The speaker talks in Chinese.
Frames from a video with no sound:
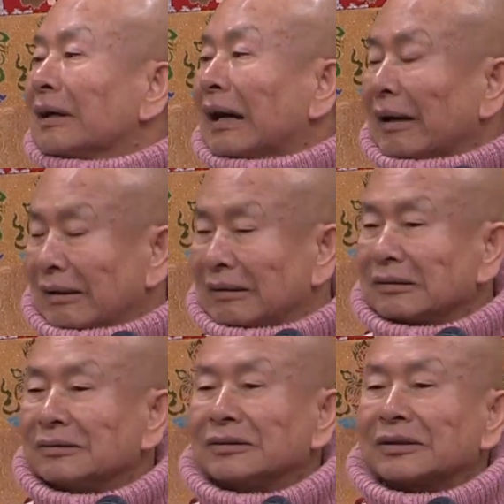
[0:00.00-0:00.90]
啊，
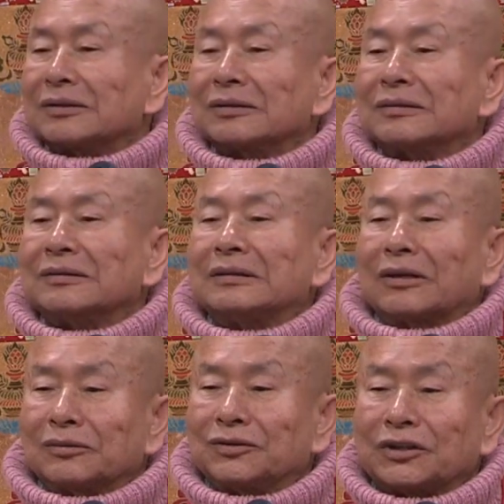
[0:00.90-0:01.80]
这个
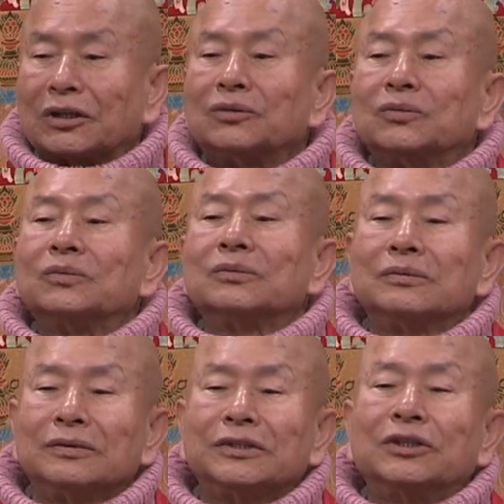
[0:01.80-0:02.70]
叫剪骨
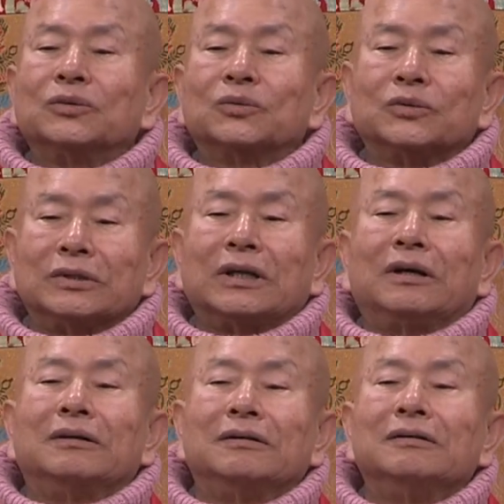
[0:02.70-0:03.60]
Q 骨的，
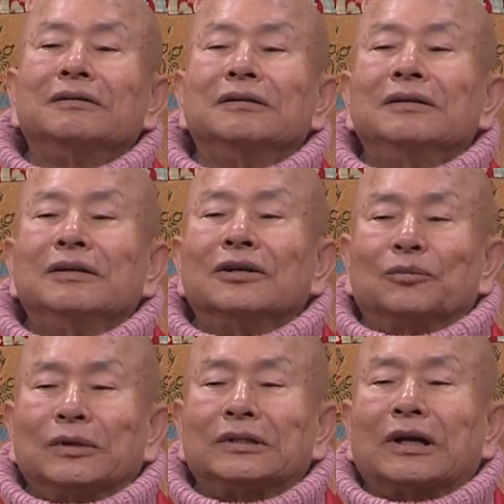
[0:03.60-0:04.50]
我
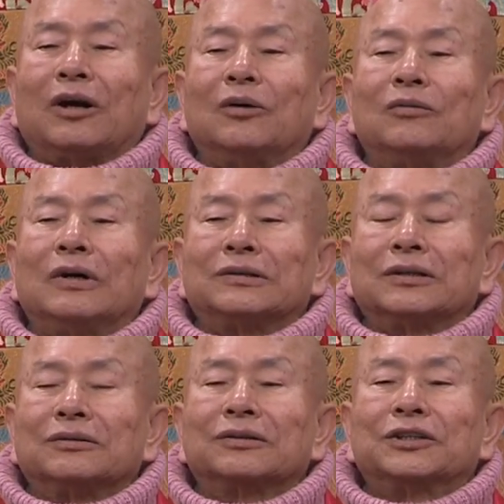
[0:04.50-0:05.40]
们台湾话
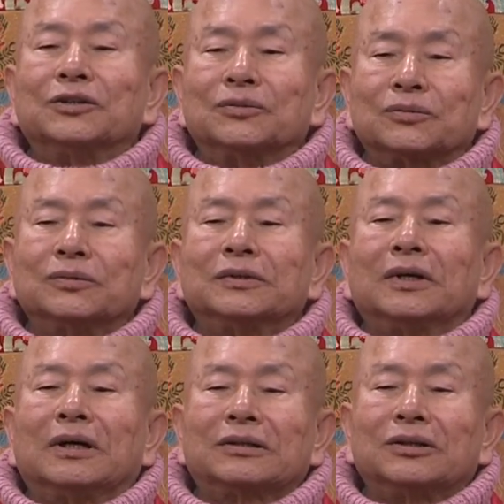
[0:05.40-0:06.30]
叫 Q 骨
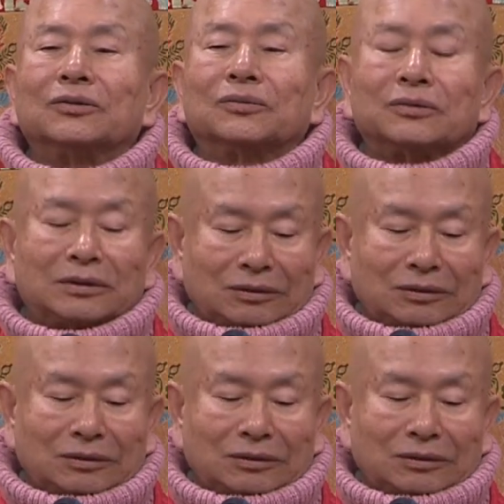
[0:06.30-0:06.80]
Q 骨